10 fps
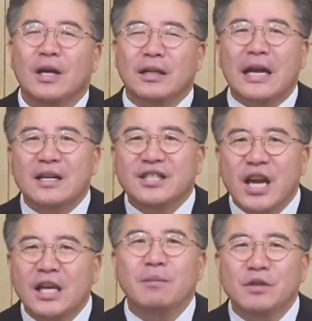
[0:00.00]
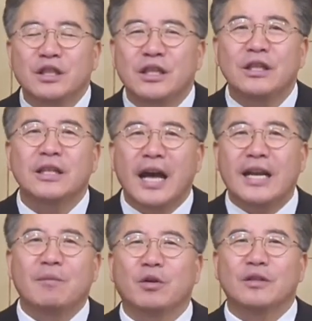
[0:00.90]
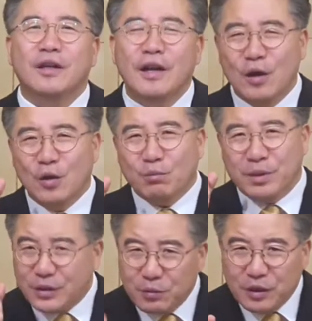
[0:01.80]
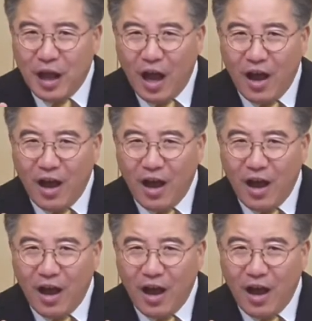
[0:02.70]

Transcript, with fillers: 나를 책임지시는 하나님 것을 믿습니다.